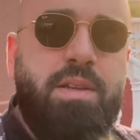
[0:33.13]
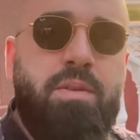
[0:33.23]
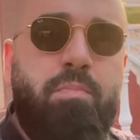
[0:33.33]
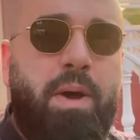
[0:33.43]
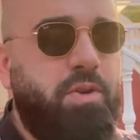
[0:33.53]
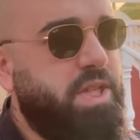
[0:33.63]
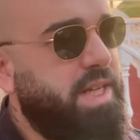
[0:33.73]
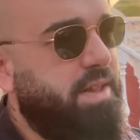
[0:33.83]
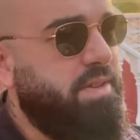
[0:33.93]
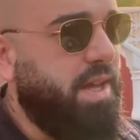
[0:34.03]
Vamos a ir
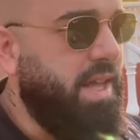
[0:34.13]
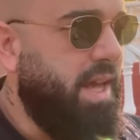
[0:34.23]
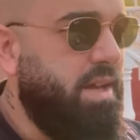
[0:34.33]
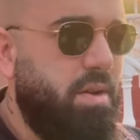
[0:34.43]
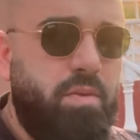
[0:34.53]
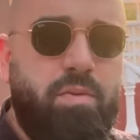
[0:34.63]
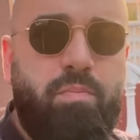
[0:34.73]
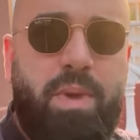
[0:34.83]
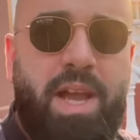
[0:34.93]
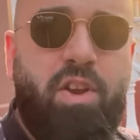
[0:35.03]
hacia allá.
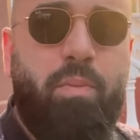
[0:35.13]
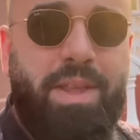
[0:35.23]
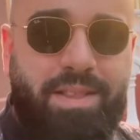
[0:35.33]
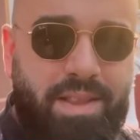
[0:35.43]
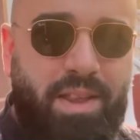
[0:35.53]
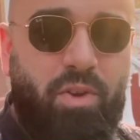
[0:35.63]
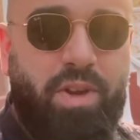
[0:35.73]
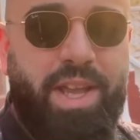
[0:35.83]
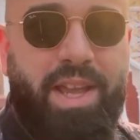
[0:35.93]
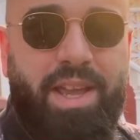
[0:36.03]
Me han comentado
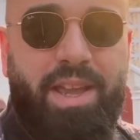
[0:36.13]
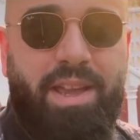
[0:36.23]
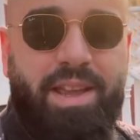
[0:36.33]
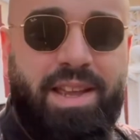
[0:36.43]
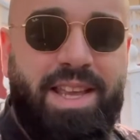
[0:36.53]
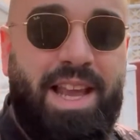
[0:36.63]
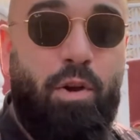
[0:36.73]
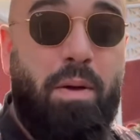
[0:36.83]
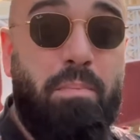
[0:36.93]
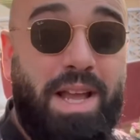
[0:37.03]
que, lo
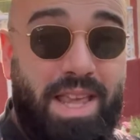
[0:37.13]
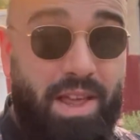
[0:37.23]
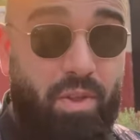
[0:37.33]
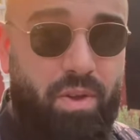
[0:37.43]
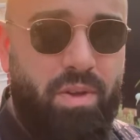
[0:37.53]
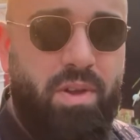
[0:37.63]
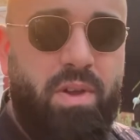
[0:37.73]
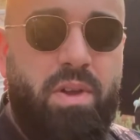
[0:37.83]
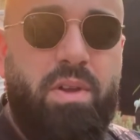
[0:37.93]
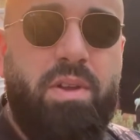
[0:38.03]
han vallado,
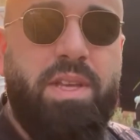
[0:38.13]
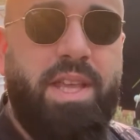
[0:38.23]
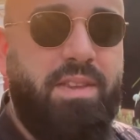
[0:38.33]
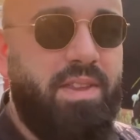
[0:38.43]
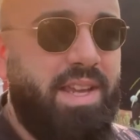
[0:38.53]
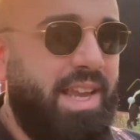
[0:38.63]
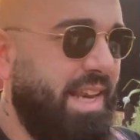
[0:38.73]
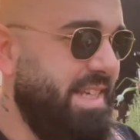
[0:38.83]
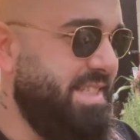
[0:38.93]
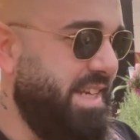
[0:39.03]
que dicen que el
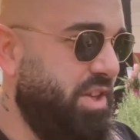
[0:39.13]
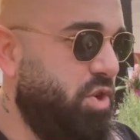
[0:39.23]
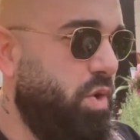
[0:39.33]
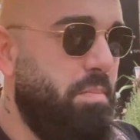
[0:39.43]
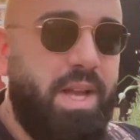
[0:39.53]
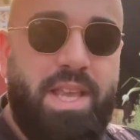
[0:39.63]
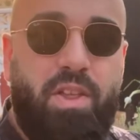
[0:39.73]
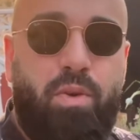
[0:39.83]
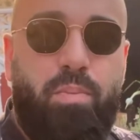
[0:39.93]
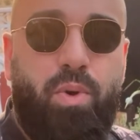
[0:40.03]
exterior lo han
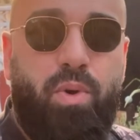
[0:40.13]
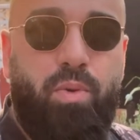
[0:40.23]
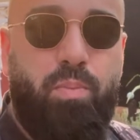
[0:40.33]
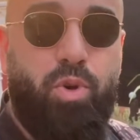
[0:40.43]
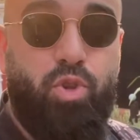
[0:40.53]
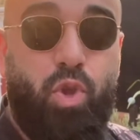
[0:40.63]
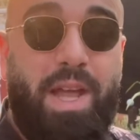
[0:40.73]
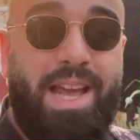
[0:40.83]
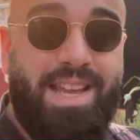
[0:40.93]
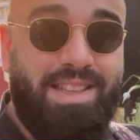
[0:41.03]
vallado por, toda
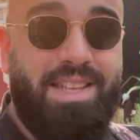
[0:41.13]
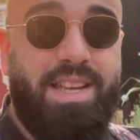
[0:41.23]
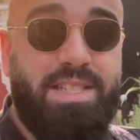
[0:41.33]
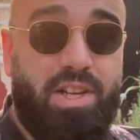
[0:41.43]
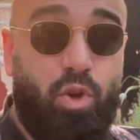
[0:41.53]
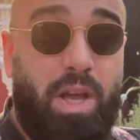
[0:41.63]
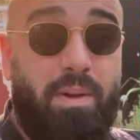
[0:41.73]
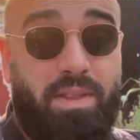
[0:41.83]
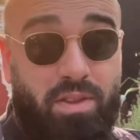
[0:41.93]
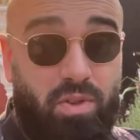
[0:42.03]
la gente que se
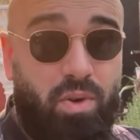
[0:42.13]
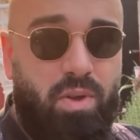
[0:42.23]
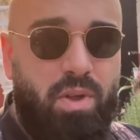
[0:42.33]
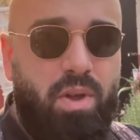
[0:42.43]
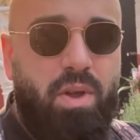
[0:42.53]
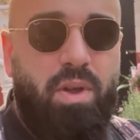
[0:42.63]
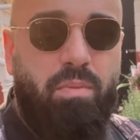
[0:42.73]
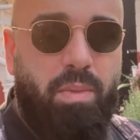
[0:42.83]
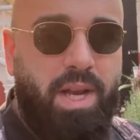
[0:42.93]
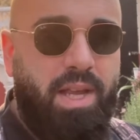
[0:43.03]
colaba dentro,
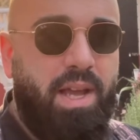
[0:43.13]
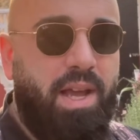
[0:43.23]
¿vale?